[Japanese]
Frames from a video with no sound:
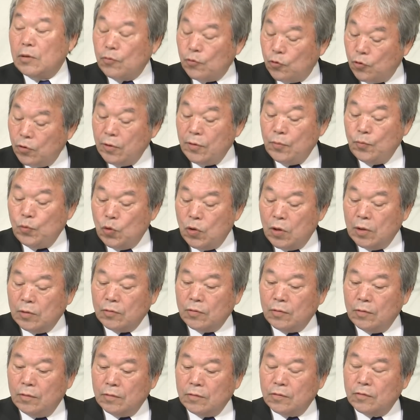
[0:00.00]
これはもうあ
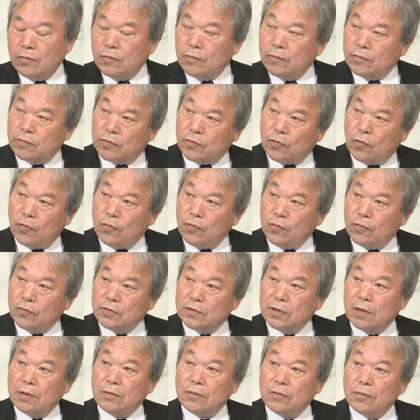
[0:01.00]
の公
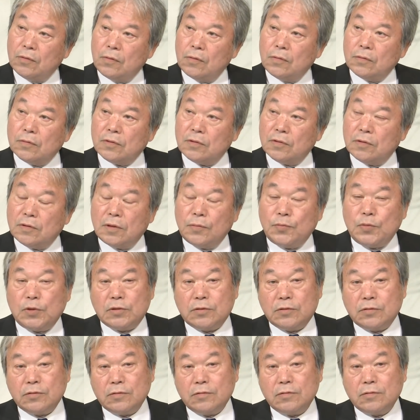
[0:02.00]
然の秘
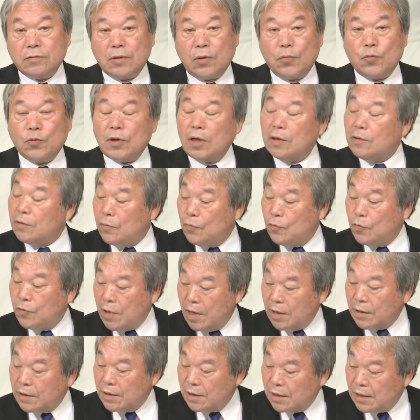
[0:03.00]
密でも何でも
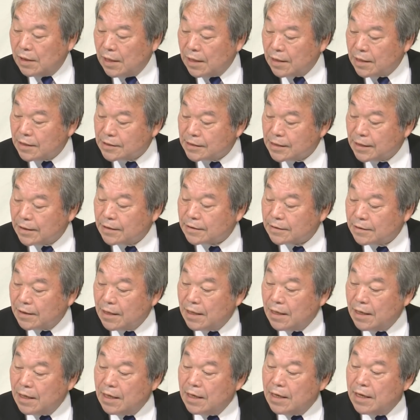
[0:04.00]
ない話なんです
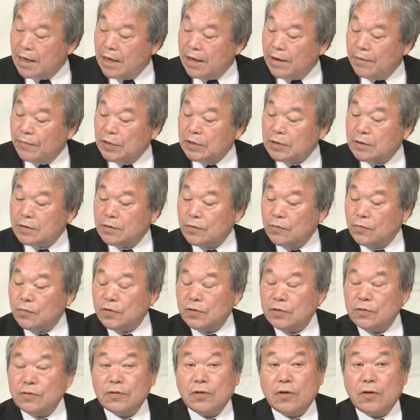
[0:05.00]
ね。まそ
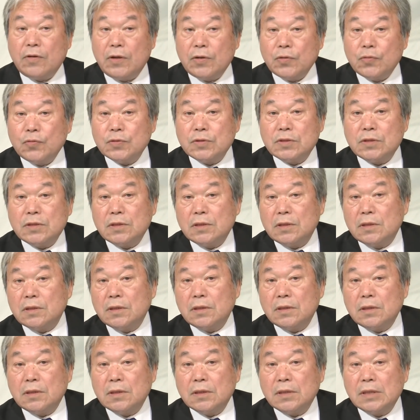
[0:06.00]
ういう弱
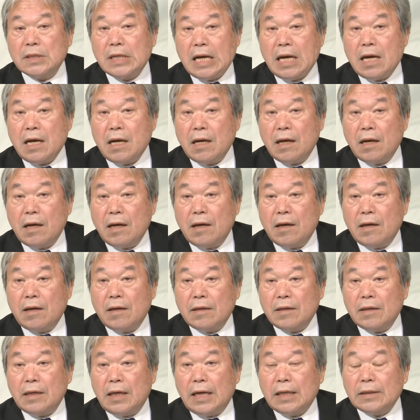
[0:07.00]
腰が
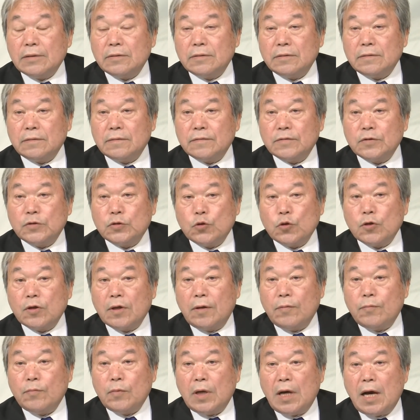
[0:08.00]
あのっていう
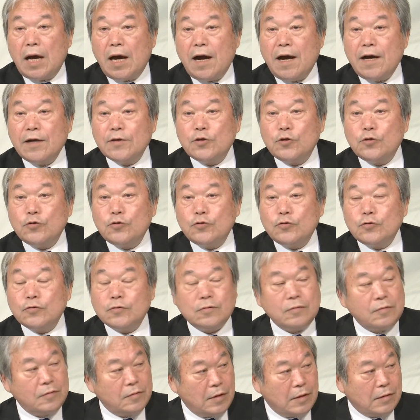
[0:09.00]
かああいう、
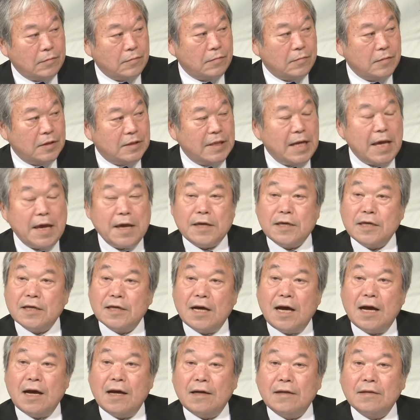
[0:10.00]
うん、誠意
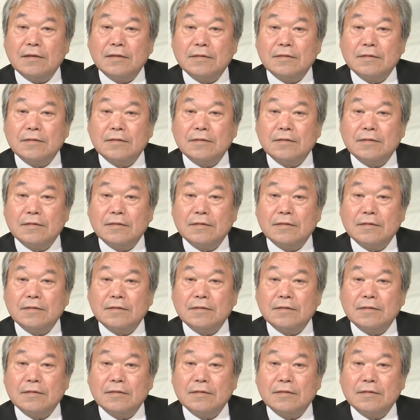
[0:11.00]
が